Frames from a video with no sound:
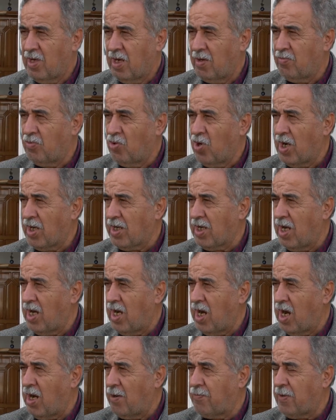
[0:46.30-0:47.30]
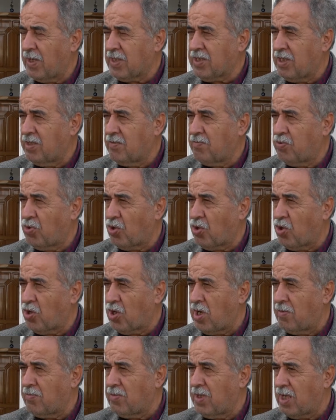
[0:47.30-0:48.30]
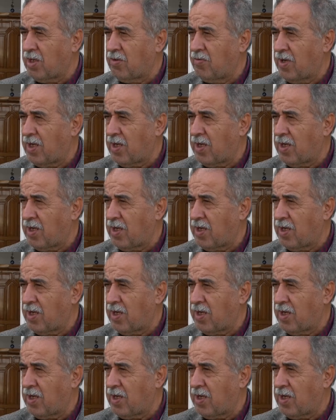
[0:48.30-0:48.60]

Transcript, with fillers: Bu ara APAT'ın programları var